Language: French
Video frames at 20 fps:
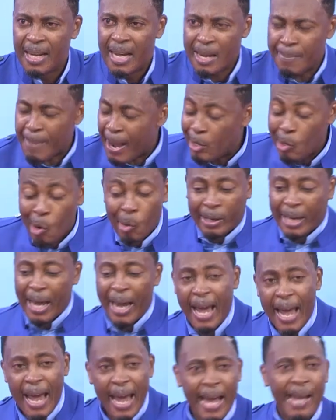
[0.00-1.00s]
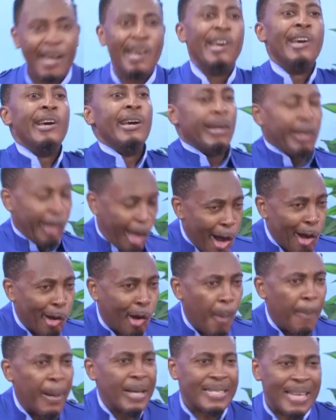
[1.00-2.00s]
Il m'a dit, OK, quand on
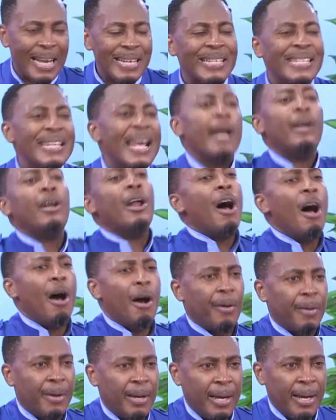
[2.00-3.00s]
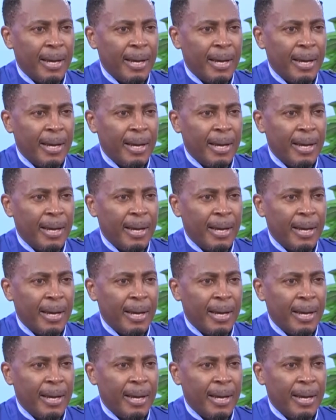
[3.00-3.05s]
commençait, tiens-le.